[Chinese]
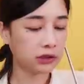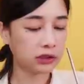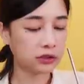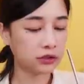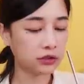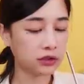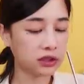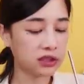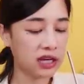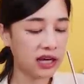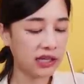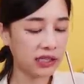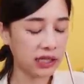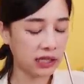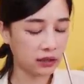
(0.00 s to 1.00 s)
这就是
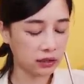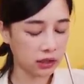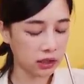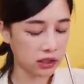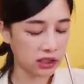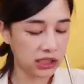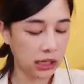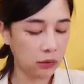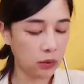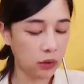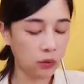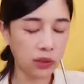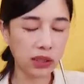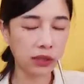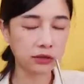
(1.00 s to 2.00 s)
泰奶那个香味，
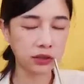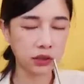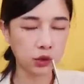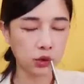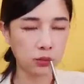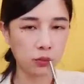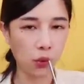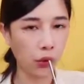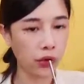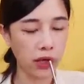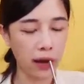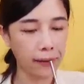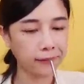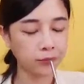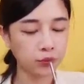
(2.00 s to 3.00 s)
味道几乎一模一
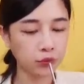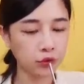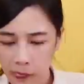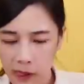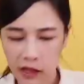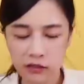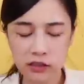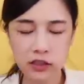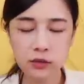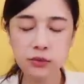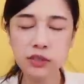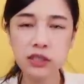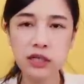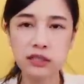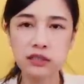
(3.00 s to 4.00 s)
样，这是不
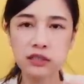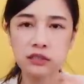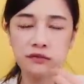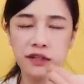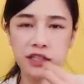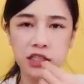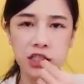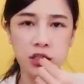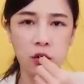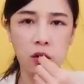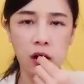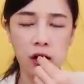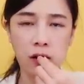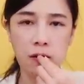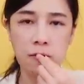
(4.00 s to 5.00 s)
是一个自肥气
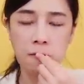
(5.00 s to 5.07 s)
化？